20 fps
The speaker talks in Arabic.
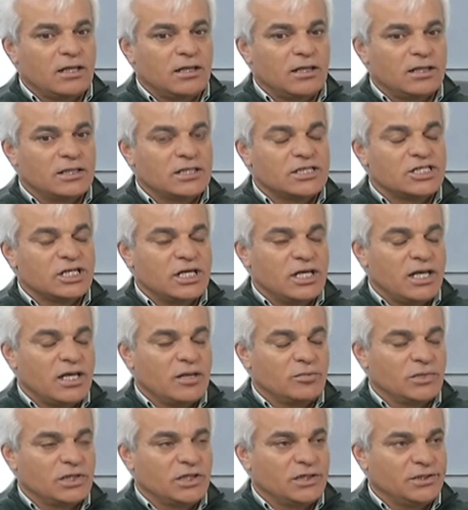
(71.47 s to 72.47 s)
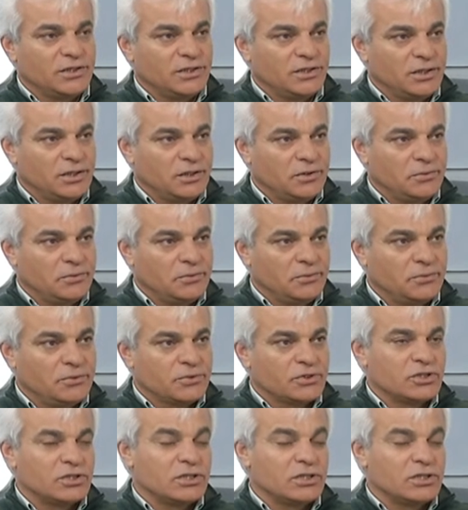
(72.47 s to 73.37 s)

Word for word: النتيجه الاهم طلعت عنا انه